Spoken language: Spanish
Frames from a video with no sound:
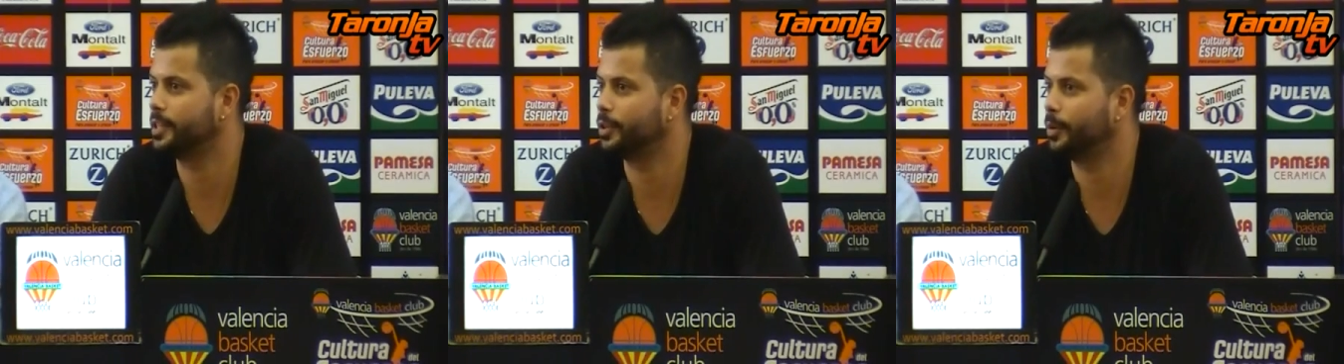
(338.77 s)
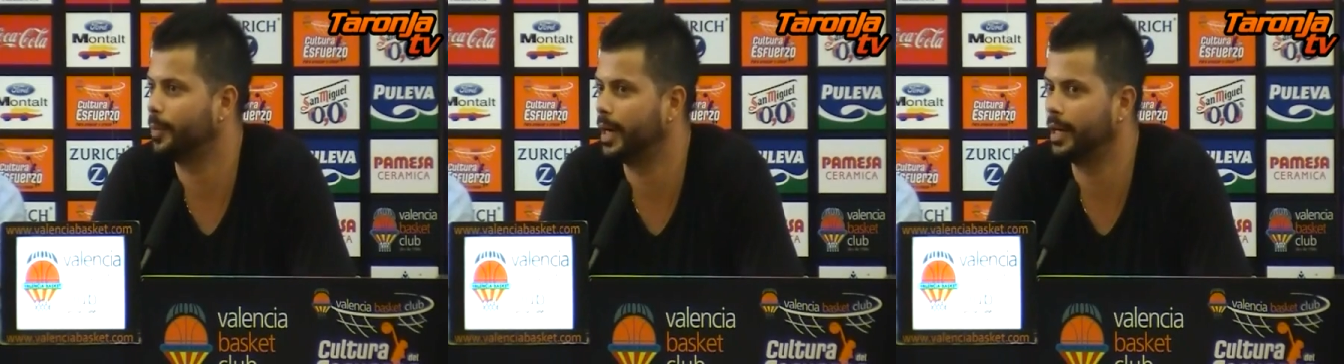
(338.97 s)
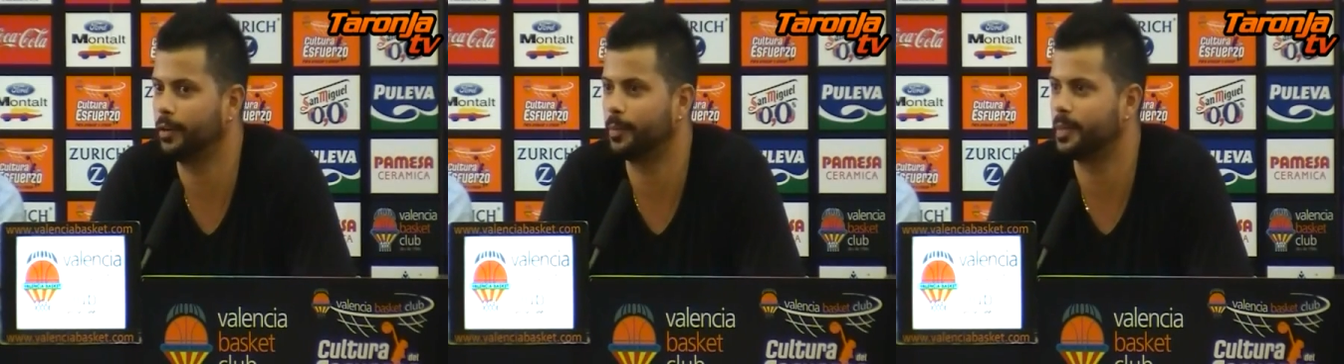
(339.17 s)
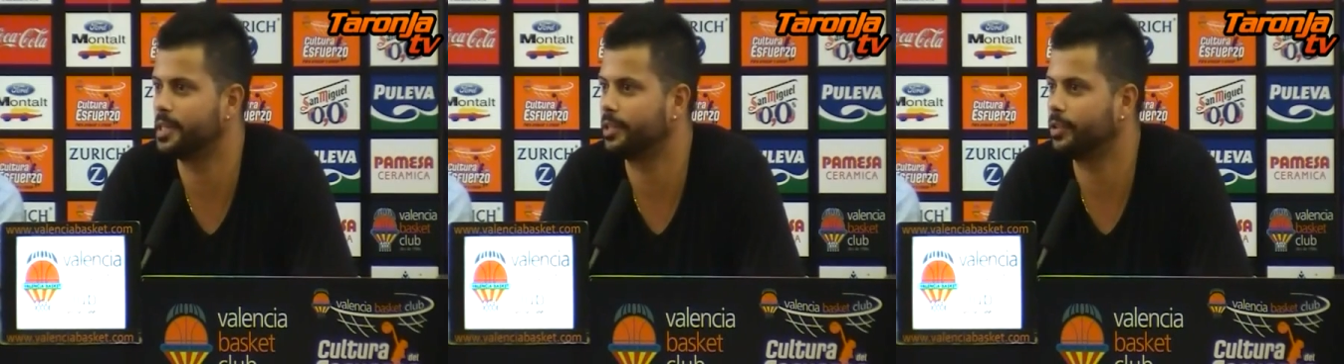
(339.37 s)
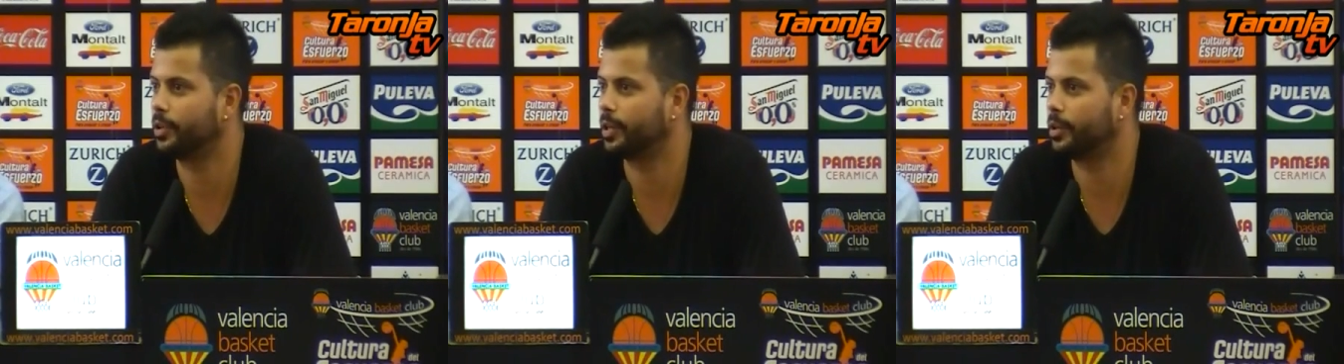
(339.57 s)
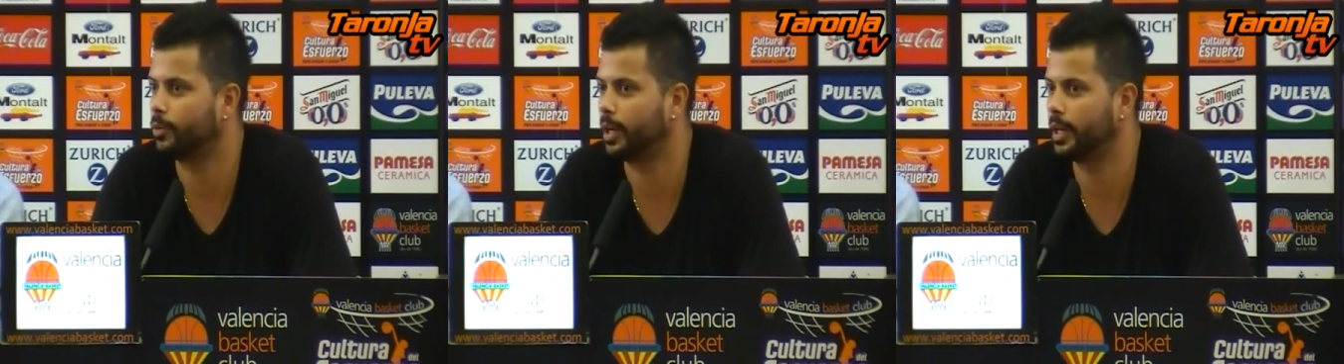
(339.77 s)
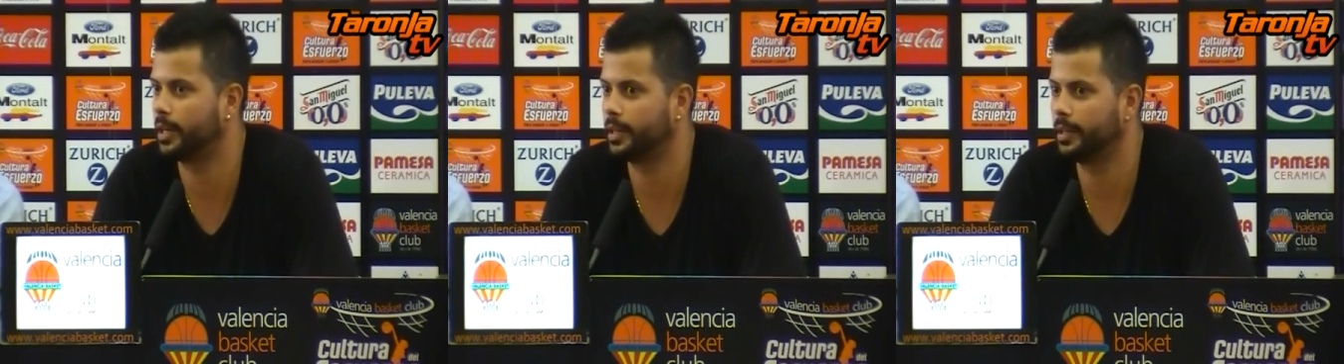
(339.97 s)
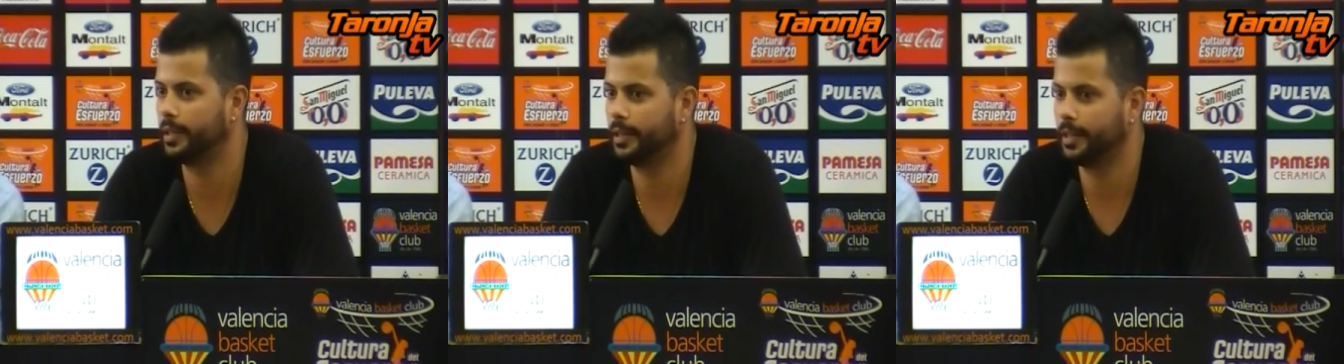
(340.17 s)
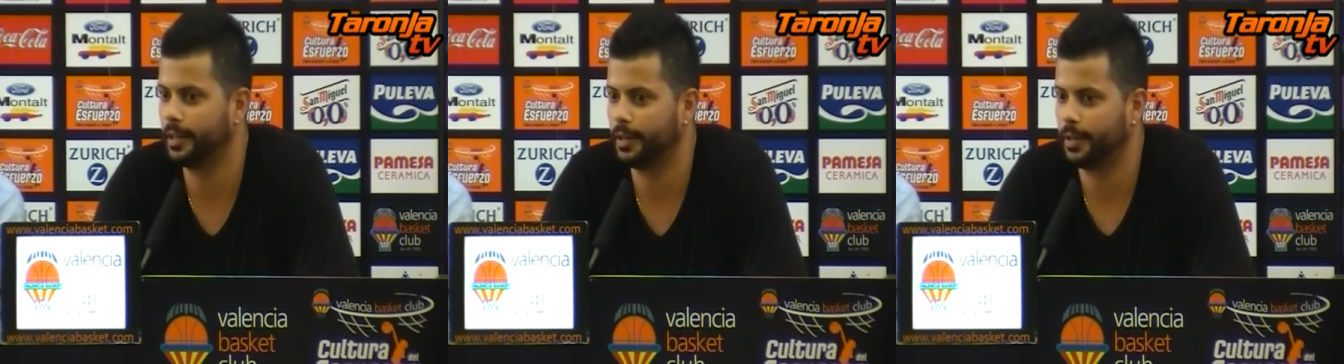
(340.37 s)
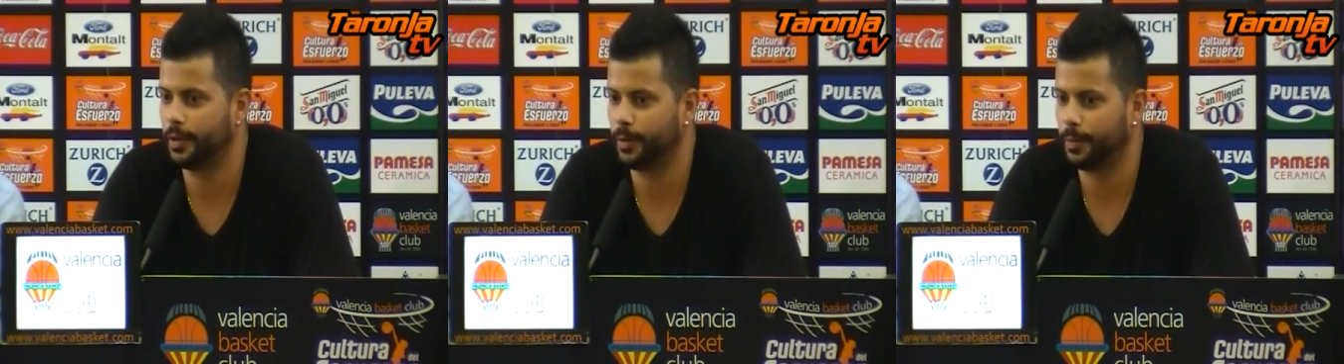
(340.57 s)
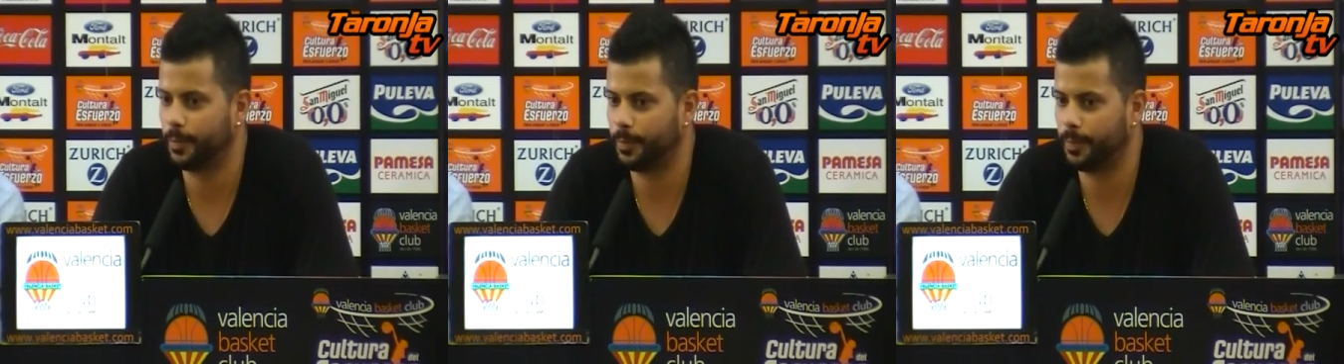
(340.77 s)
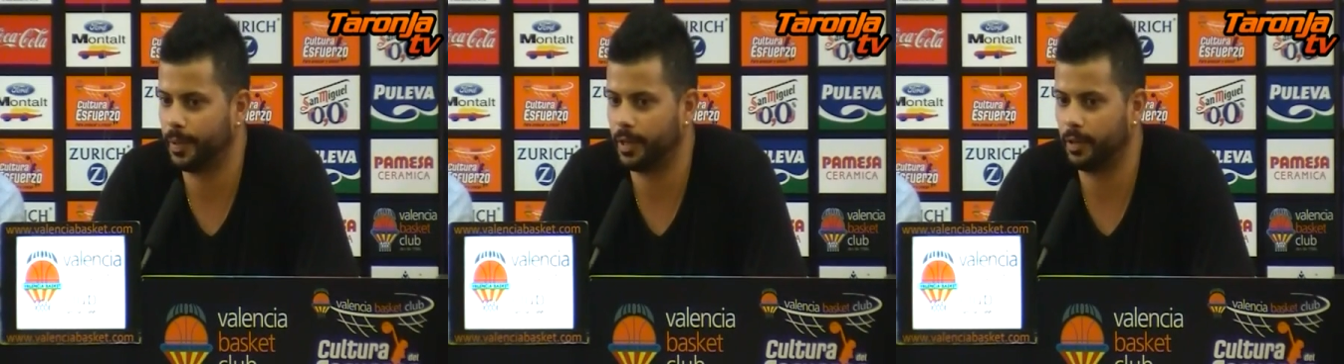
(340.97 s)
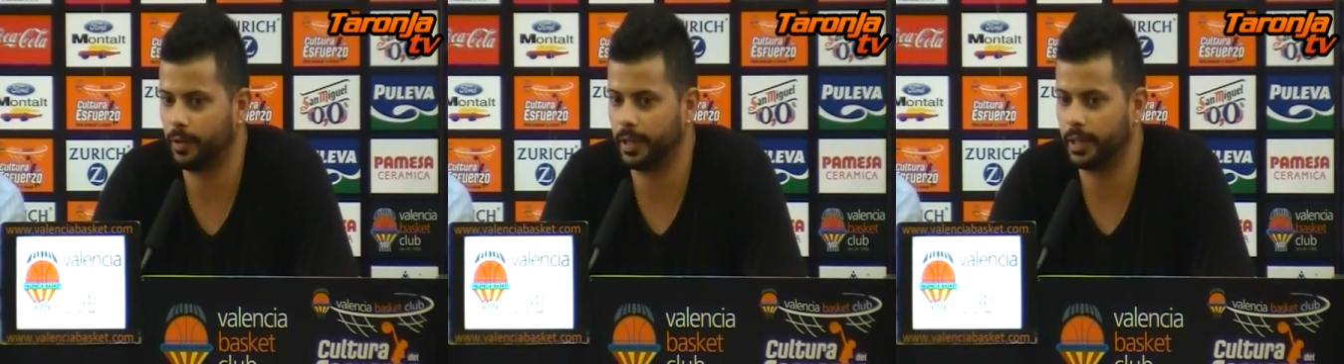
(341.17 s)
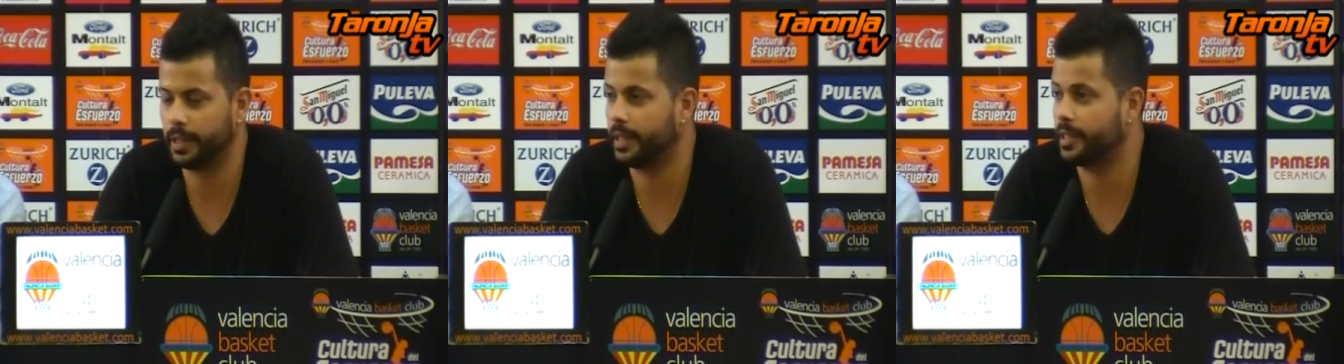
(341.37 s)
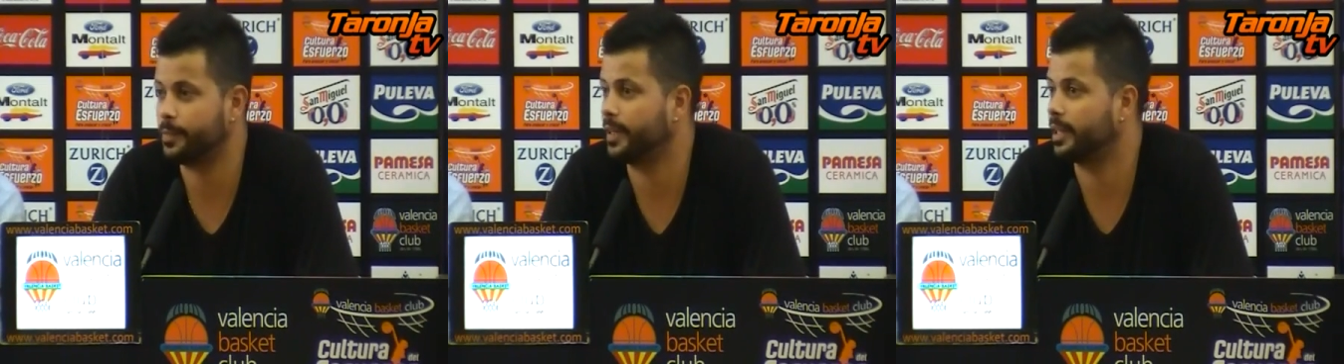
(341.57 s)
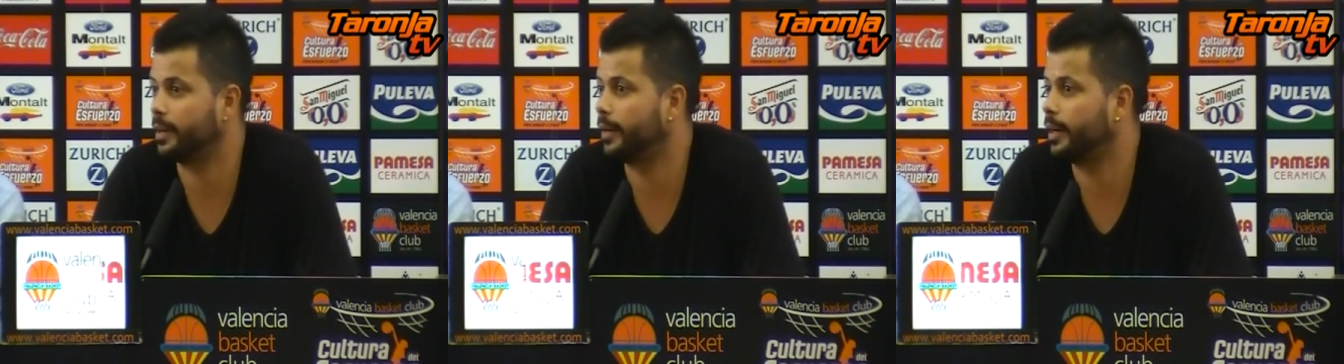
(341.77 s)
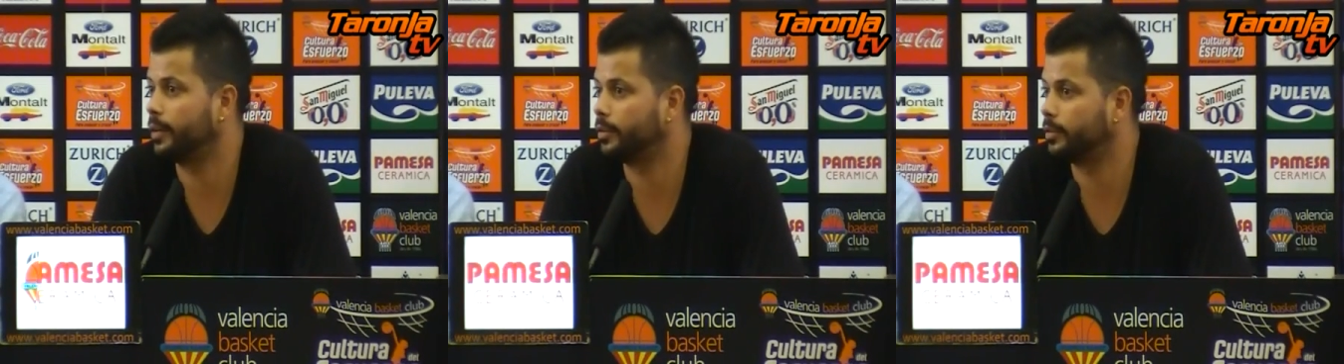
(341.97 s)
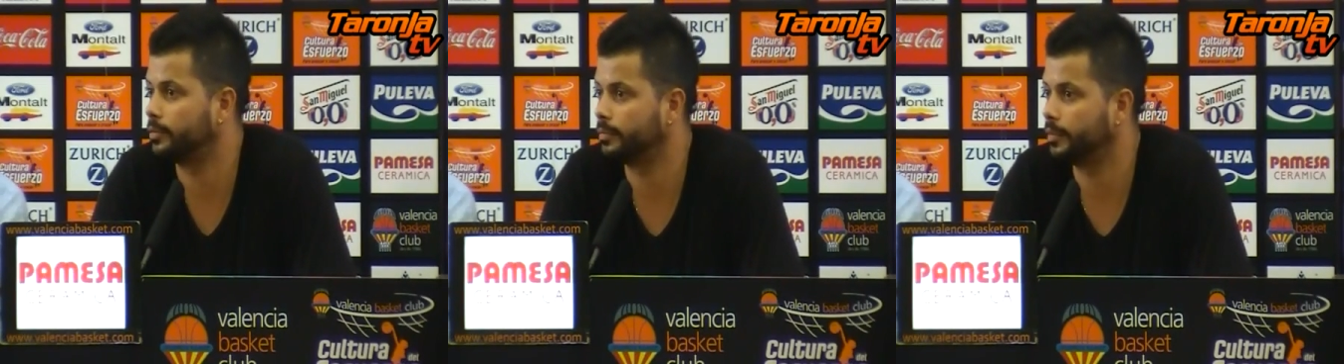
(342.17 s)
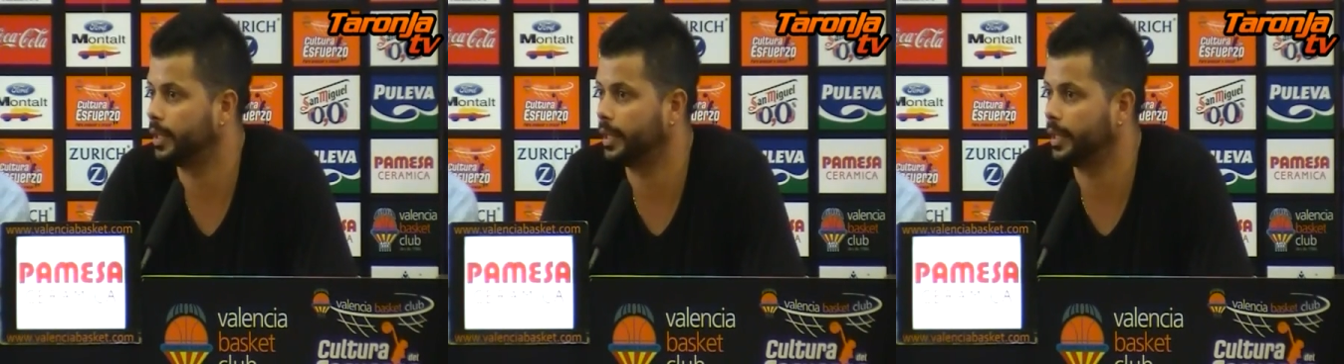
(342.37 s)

siento mal o me siento regular pero es, mi trabajo.